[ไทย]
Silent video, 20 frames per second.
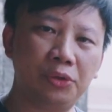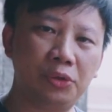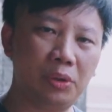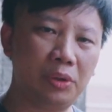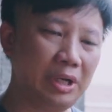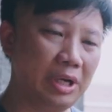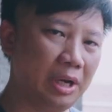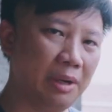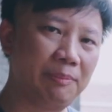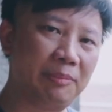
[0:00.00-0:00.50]

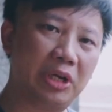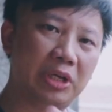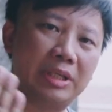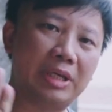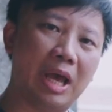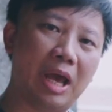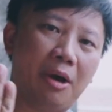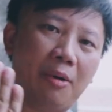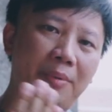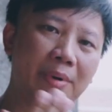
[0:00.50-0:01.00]
ตัวเดิมก็
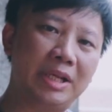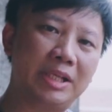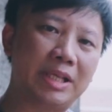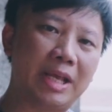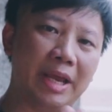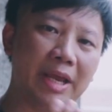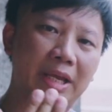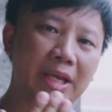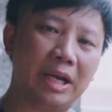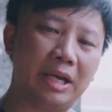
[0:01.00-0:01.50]
จะเอาไว้
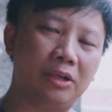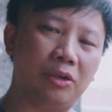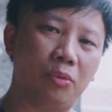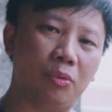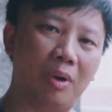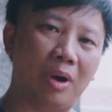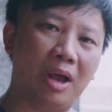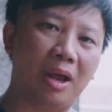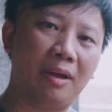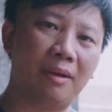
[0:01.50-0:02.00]
ใส่แค่
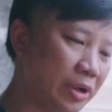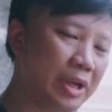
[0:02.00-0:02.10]
ตัว